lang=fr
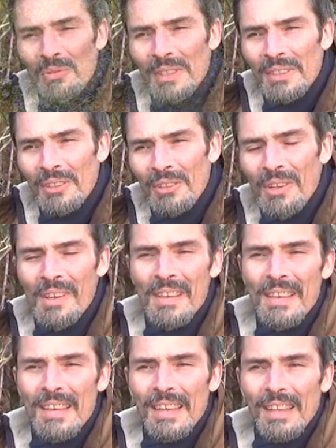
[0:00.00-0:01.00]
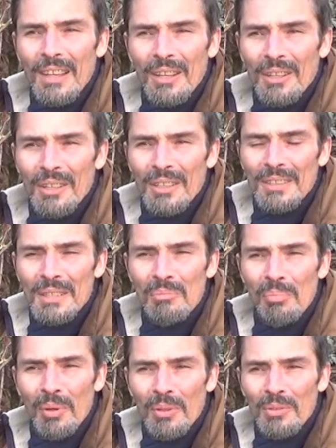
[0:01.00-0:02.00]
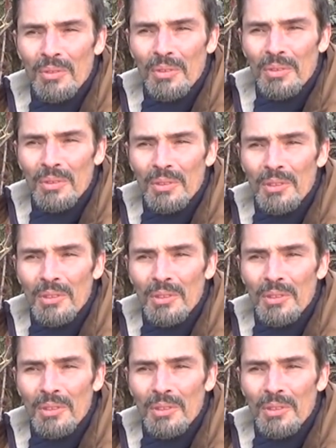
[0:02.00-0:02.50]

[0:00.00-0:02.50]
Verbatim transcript: ou 20 ans des plantes euh,